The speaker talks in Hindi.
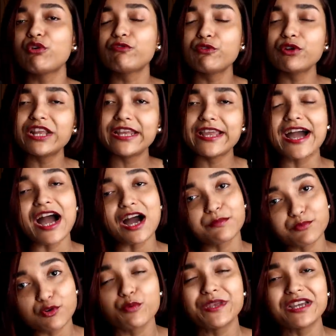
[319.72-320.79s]
so, होपफुली ये
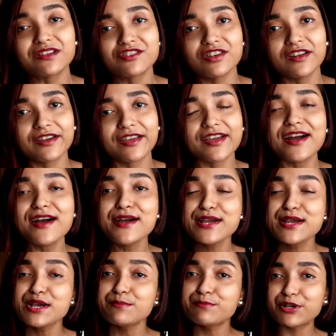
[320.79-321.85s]
आपको भी अच्छा लगेगा
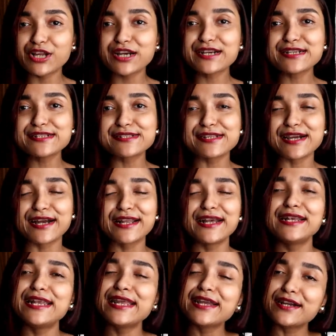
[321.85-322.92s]
प्रोडक्ट का
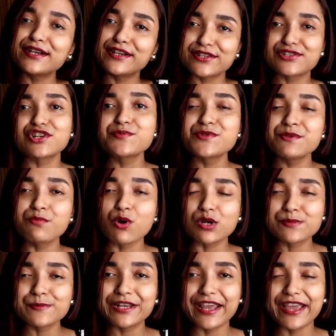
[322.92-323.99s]
सारा लिंक डिस्क्रिप्शन
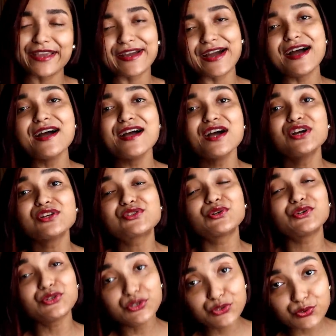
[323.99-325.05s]
बॉक्स में रहेगा
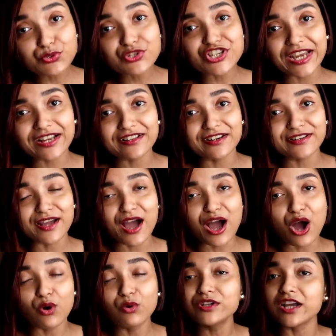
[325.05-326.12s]
सो डू चेक दैट
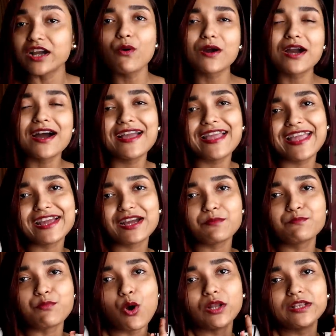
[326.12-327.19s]
आउट में होगा एक
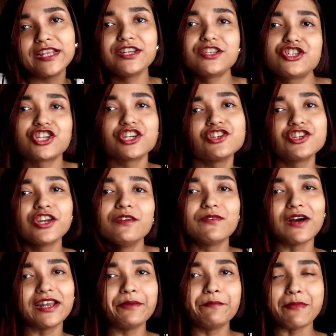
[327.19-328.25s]
बहुत ही चंचन
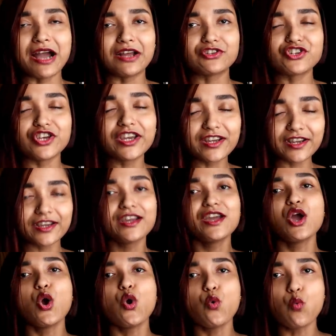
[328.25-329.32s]
वाली मैजिक
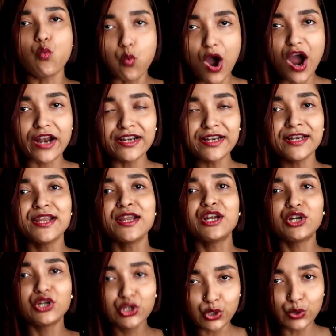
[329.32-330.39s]
वन
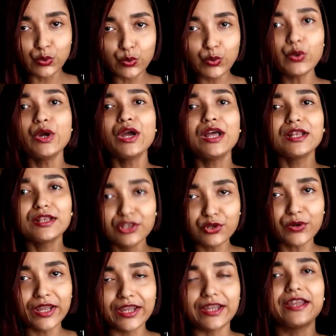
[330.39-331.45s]
टू
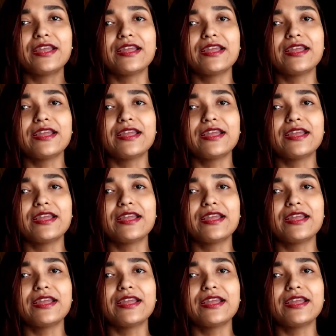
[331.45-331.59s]
थ्री